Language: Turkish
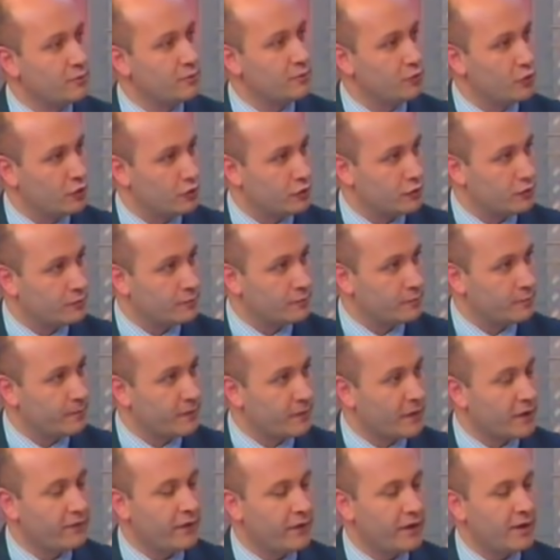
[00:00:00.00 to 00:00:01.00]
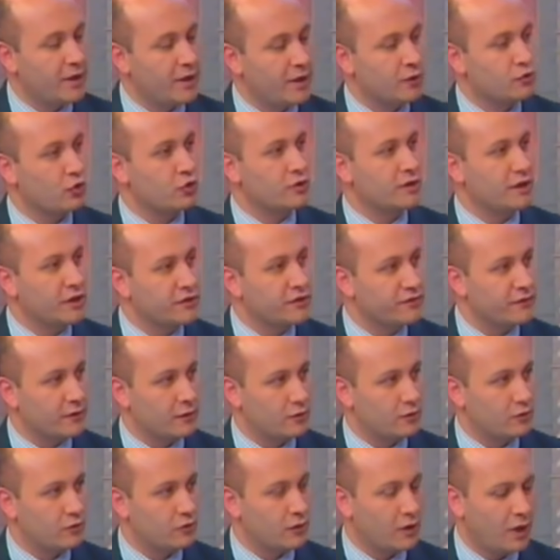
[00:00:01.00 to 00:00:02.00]
verilmiyor veya çok geç
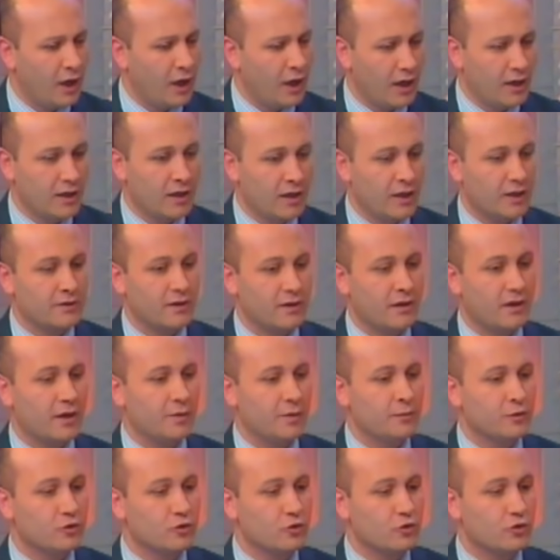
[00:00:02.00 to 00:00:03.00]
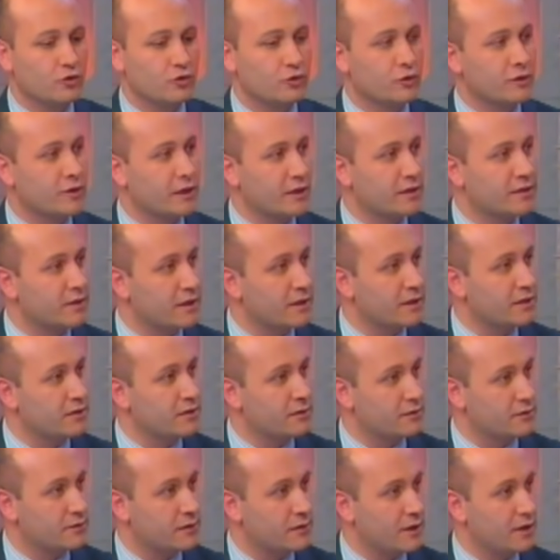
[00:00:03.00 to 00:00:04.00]
veriliyor. Hala daha 1980
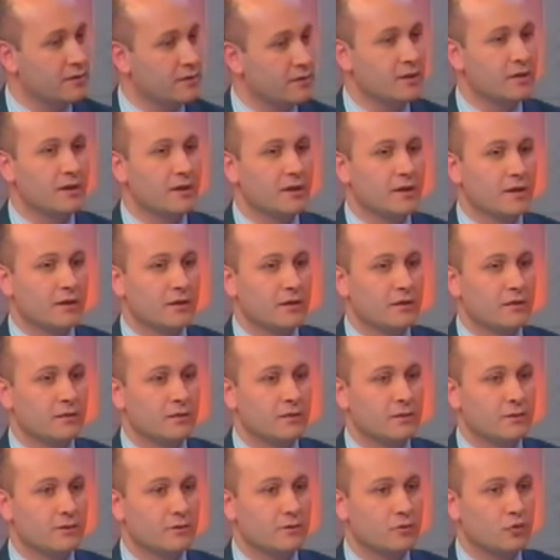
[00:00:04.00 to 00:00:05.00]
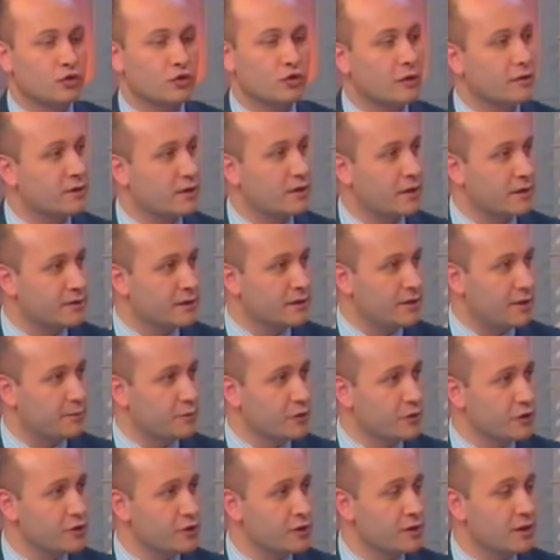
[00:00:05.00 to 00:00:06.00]
yılından e, ruhsatlı kazı
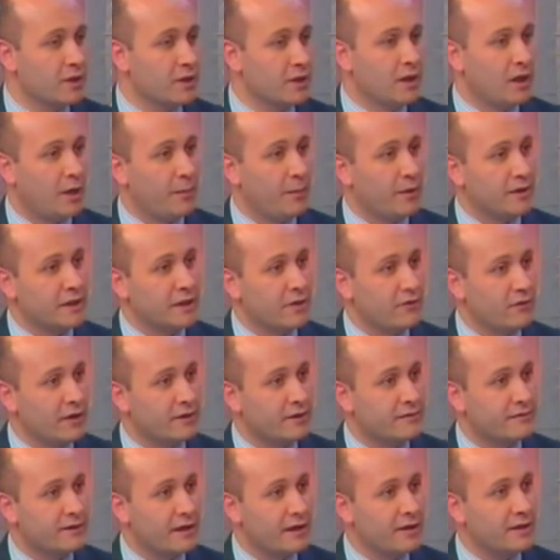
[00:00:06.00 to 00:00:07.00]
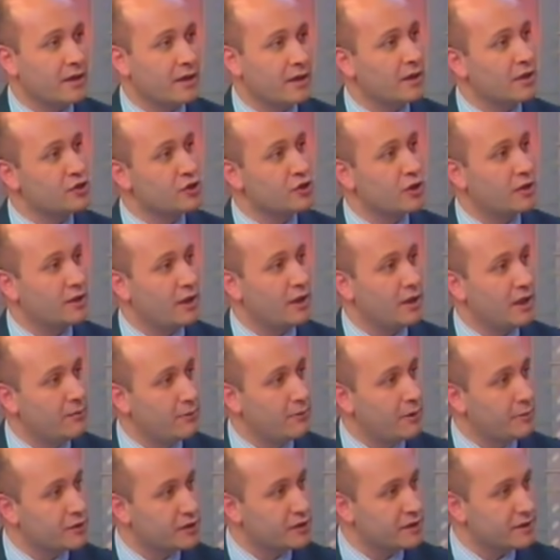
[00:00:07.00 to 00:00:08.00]
yapmış ama devletten alacağını
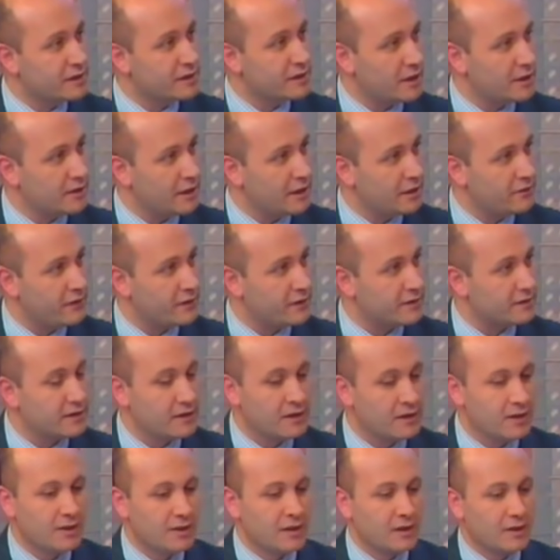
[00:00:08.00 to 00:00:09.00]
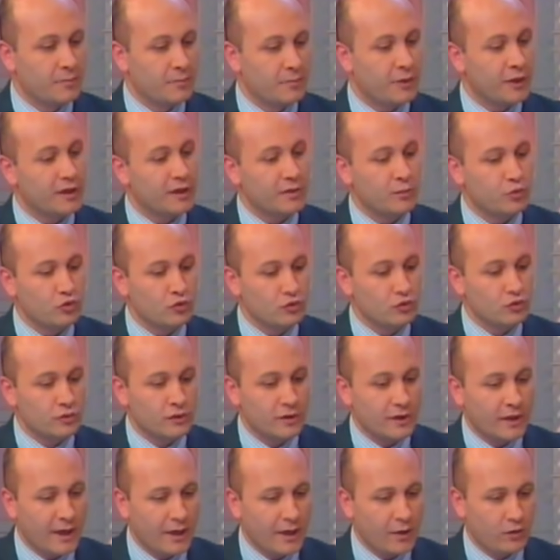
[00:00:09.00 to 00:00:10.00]
alamamış insanlar var. Peki
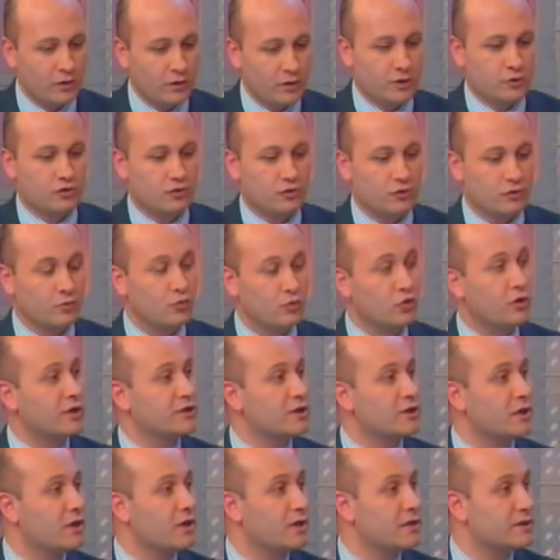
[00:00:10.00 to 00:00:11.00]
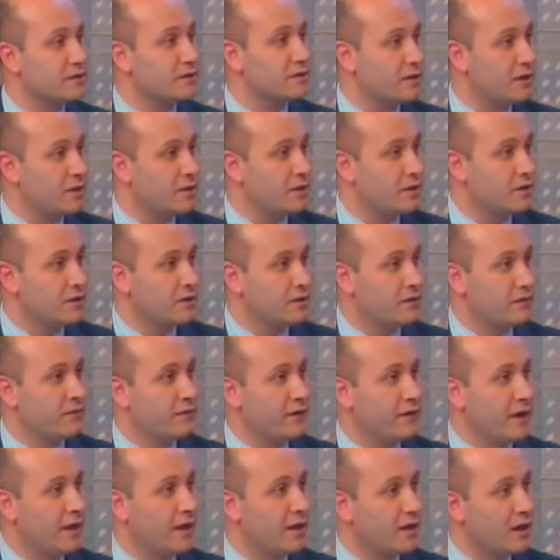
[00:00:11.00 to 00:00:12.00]
bu neye yol açıyor? Bu kaçak kazıya
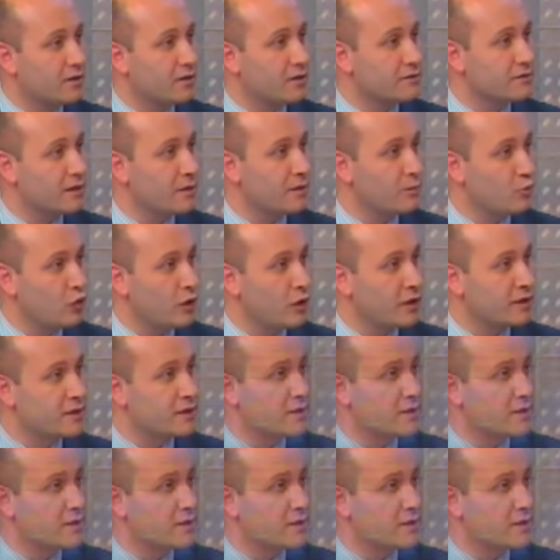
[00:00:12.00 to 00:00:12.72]
ve el altından